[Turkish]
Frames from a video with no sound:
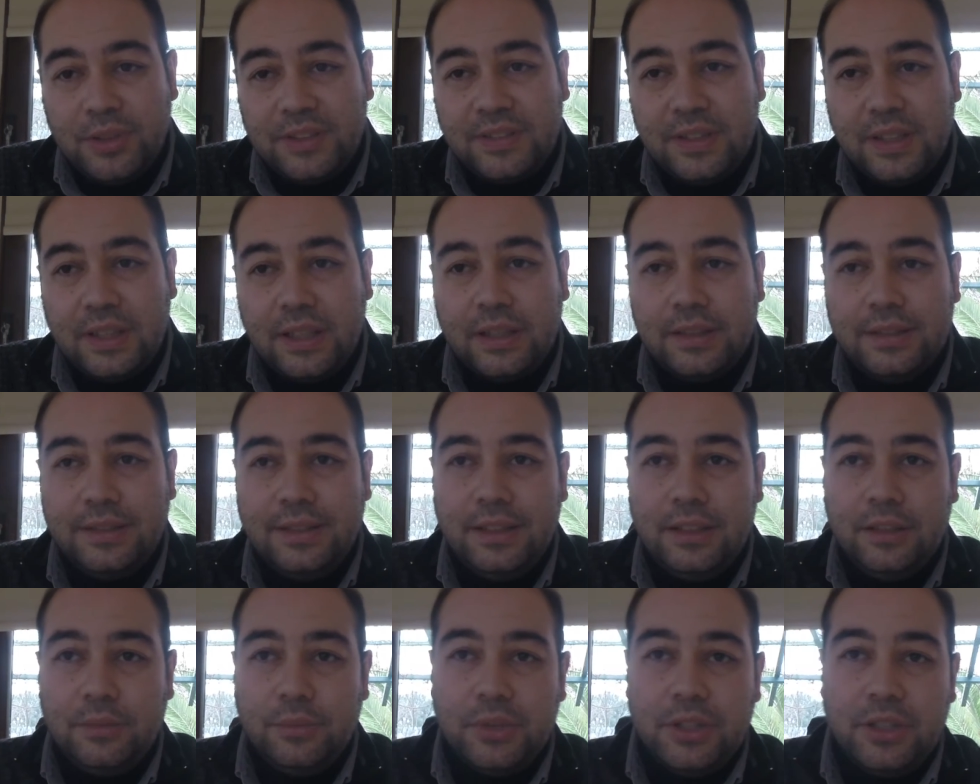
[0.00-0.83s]
Mesela
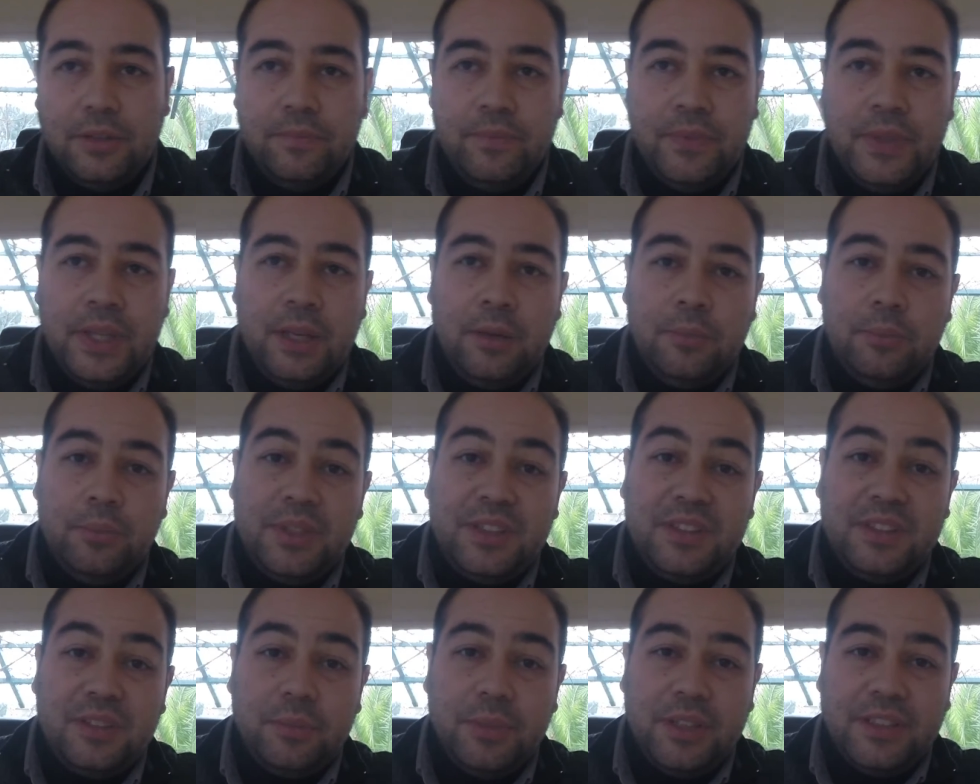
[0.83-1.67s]
diyelim ki
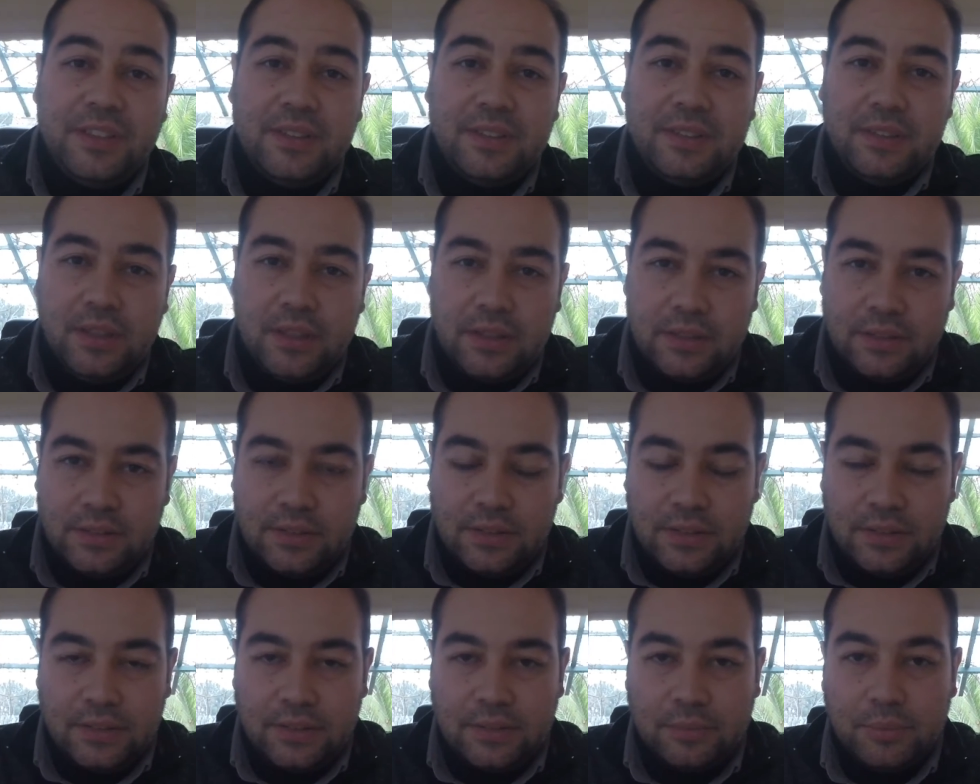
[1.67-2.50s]
bitirme tezi
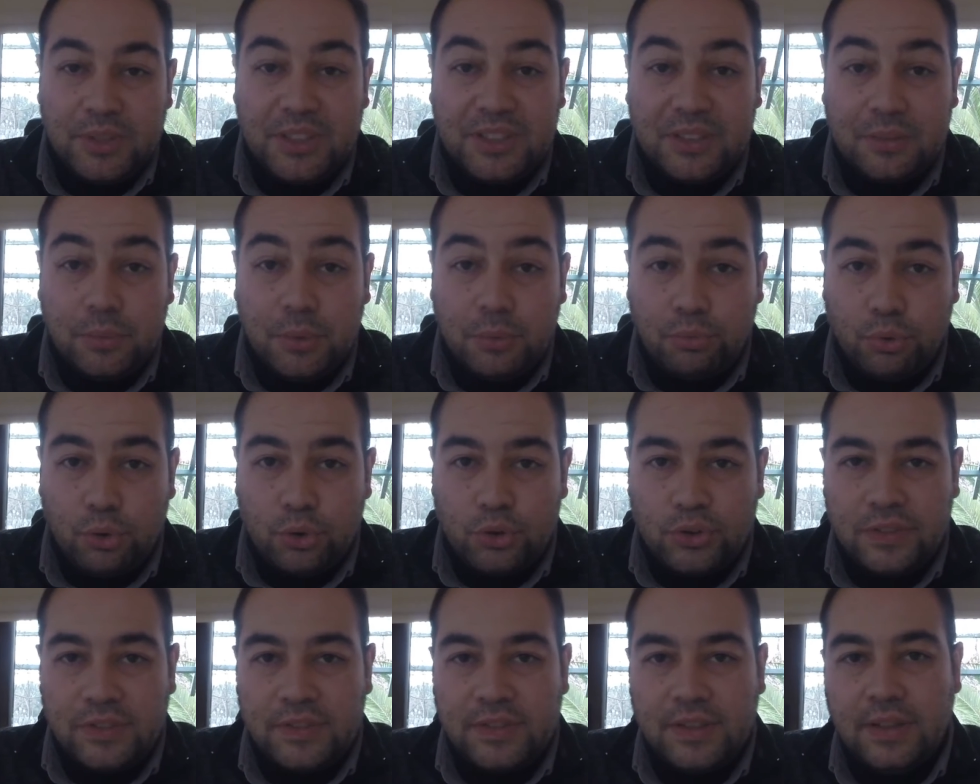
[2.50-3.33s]
yazdınız, bitirme
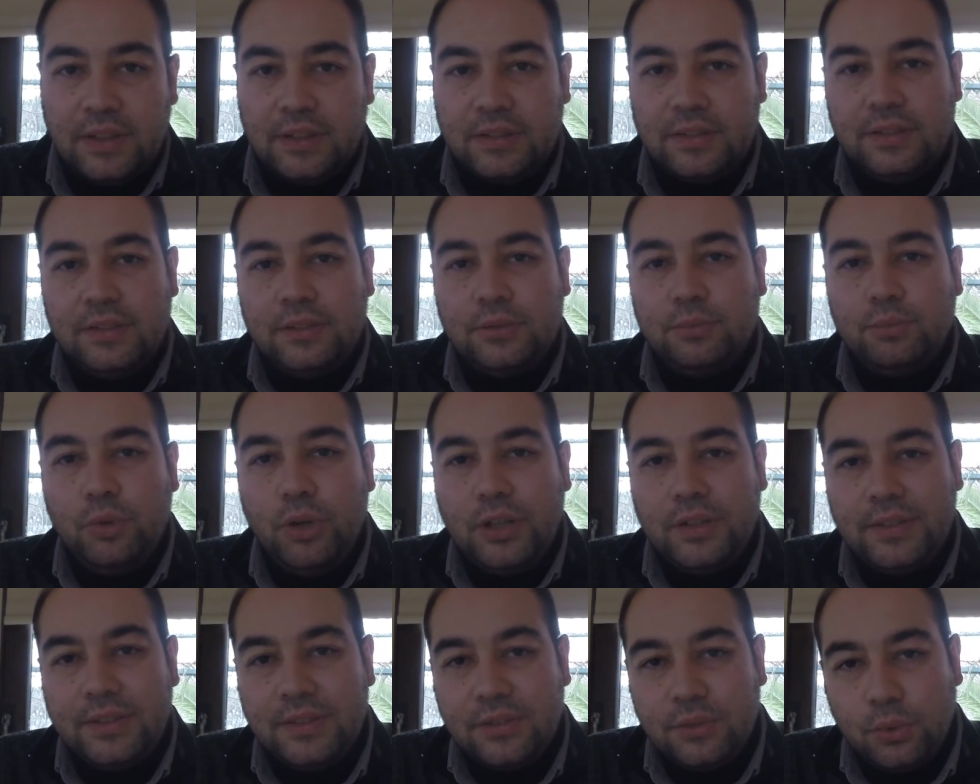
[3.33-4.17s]
projesi yazdınız,
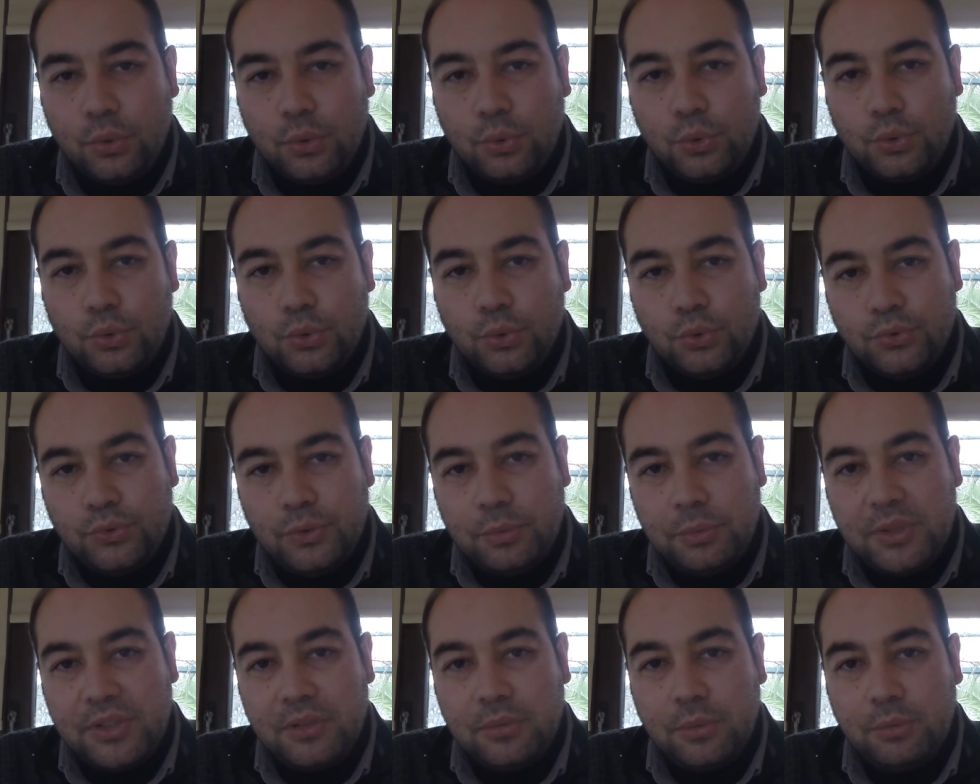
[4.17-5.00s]
mühendislik okudunuz
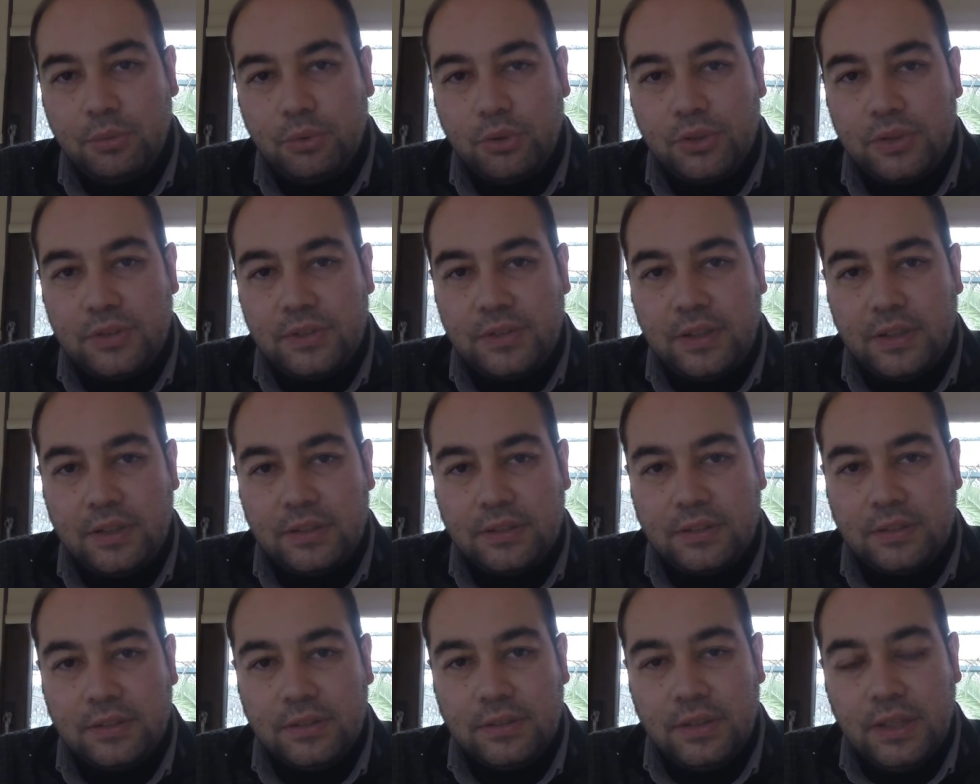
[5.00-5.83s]
ve bitirme projesi
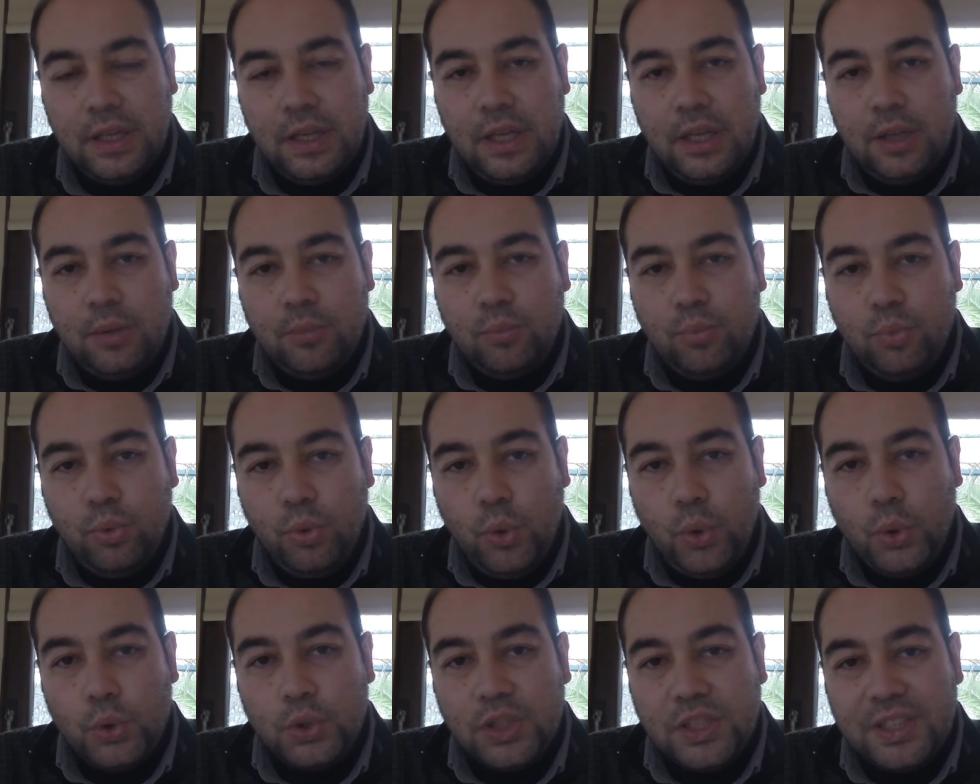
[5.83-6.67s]
yazdınız bu
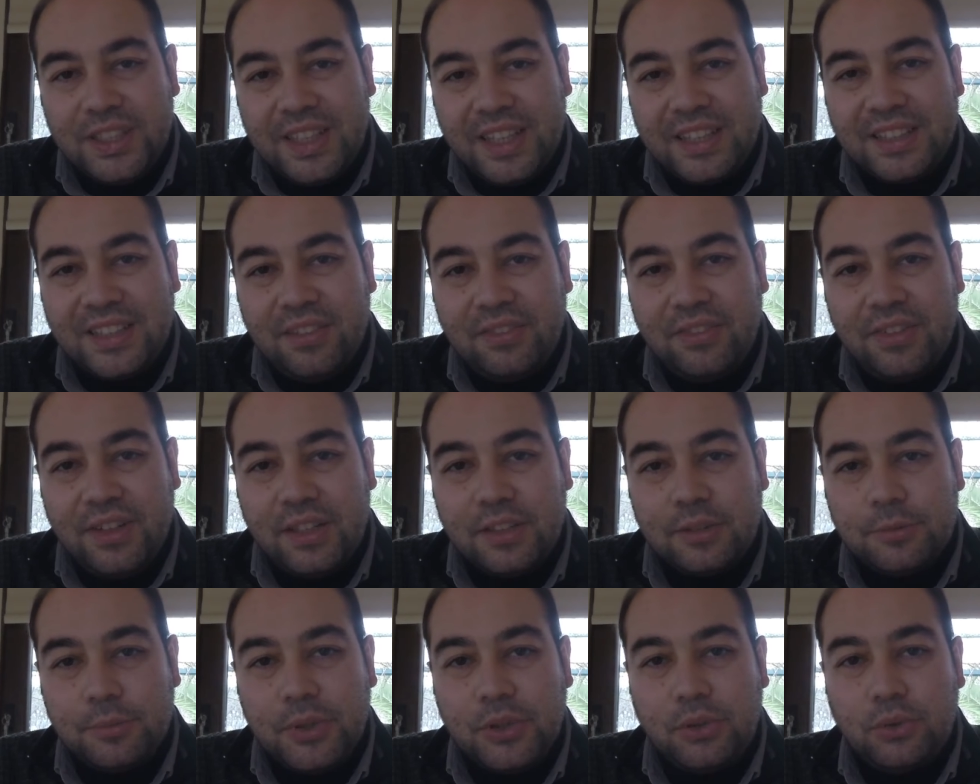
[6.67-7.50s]
hocadan
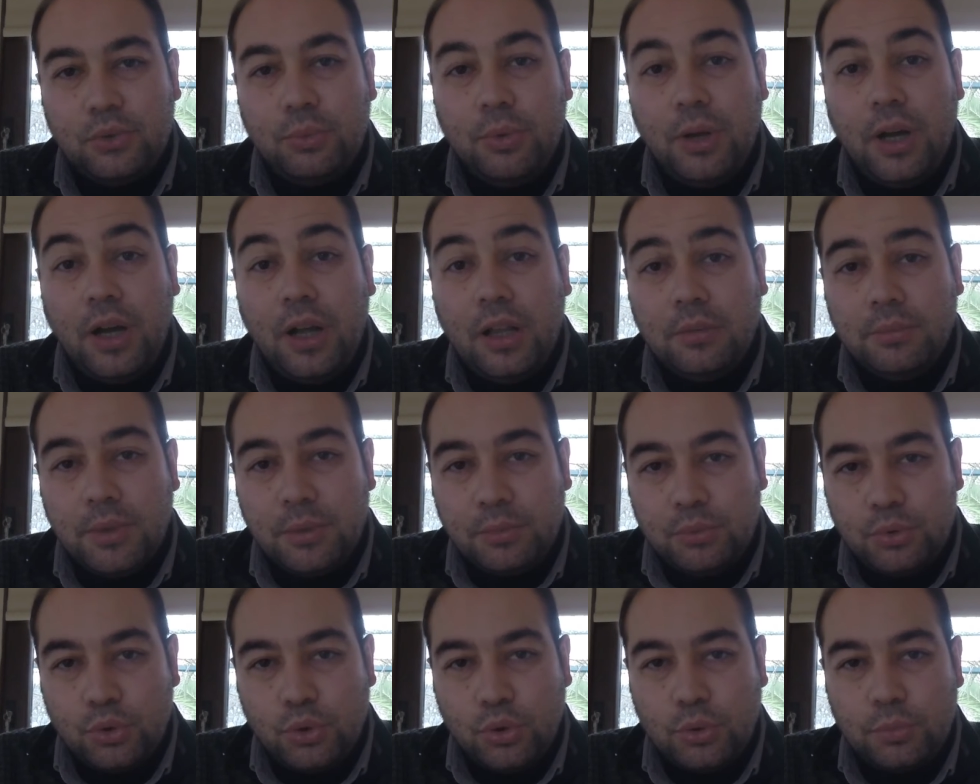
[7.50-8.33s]
referans mektubu
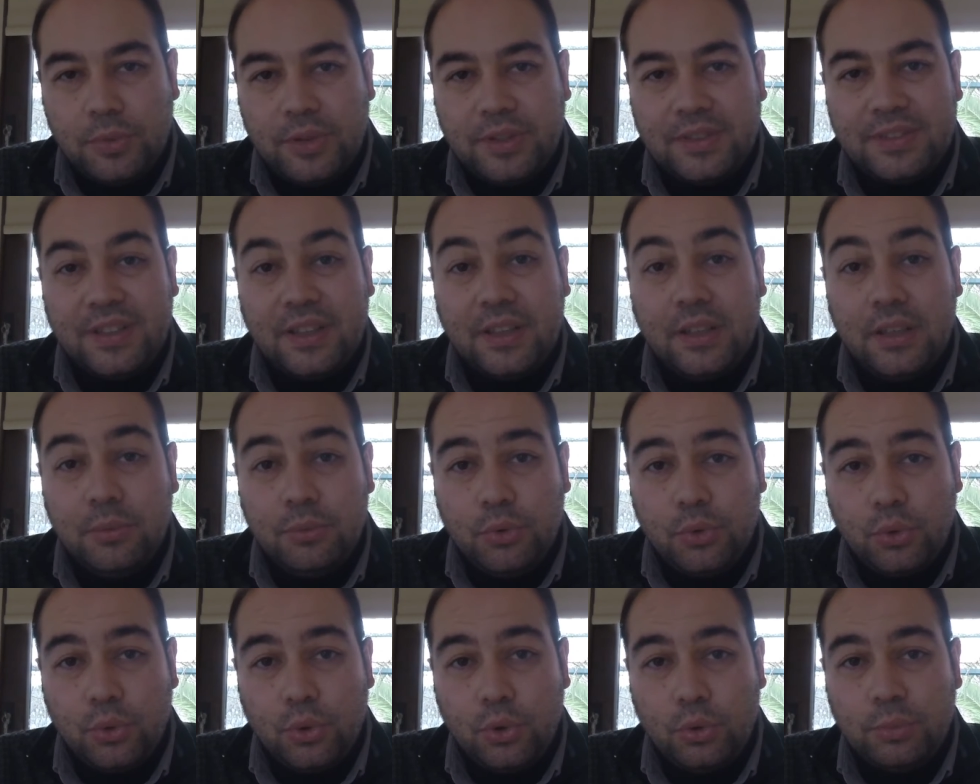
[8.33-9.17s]
almamış olmanız,
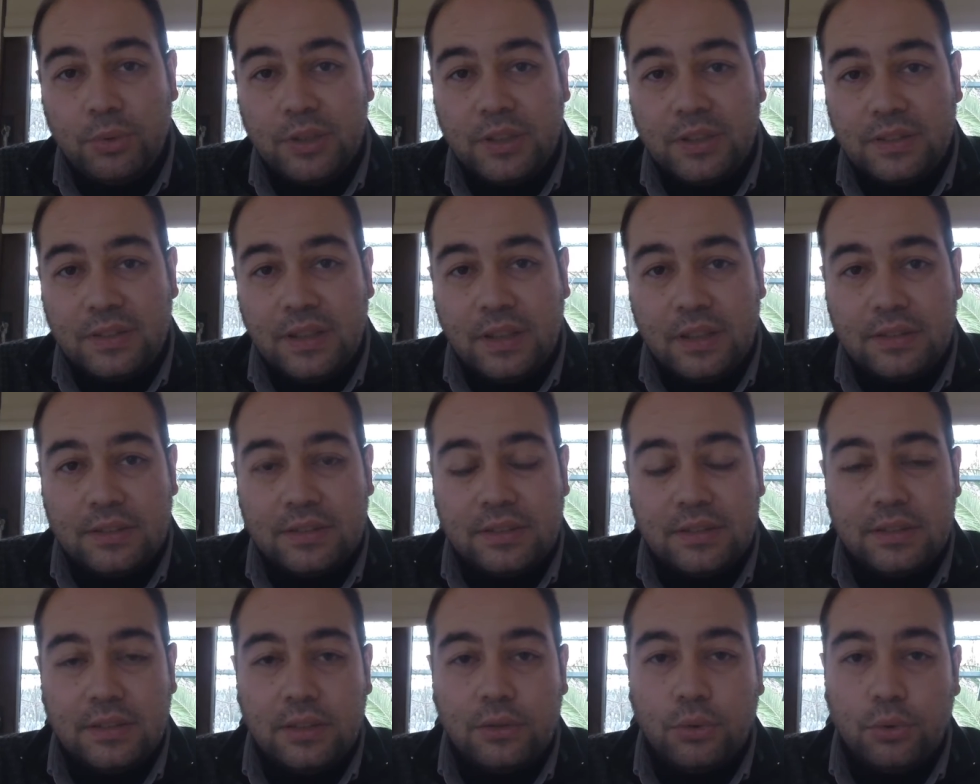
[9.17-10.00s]
alamıyor olmanız
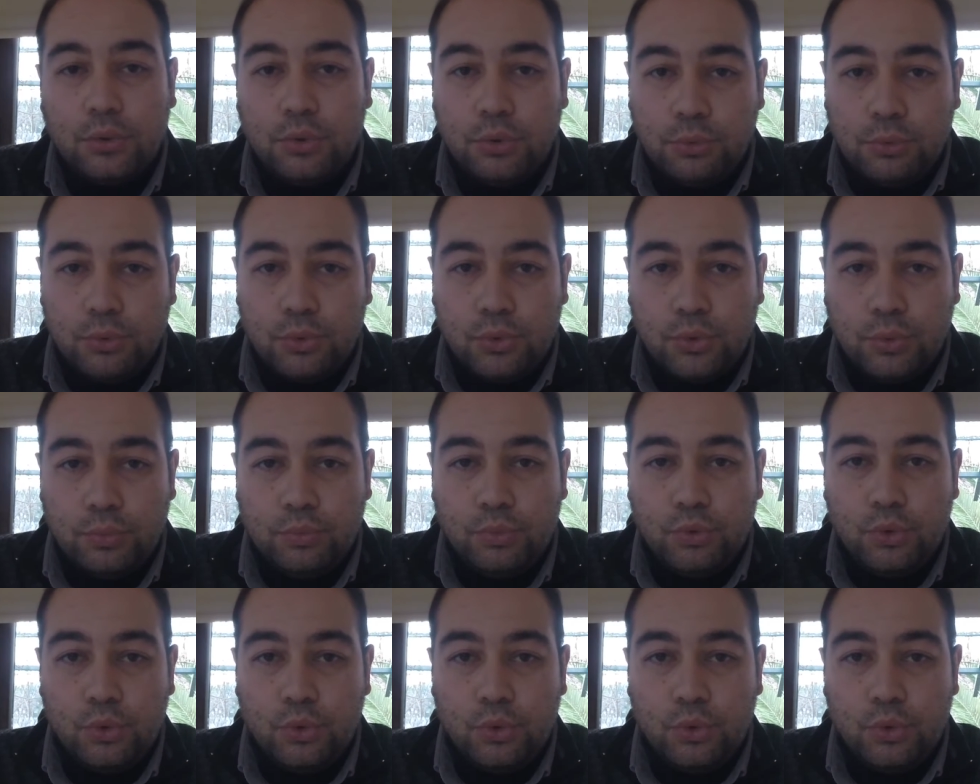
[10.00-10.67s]
aslında kötü bir durum.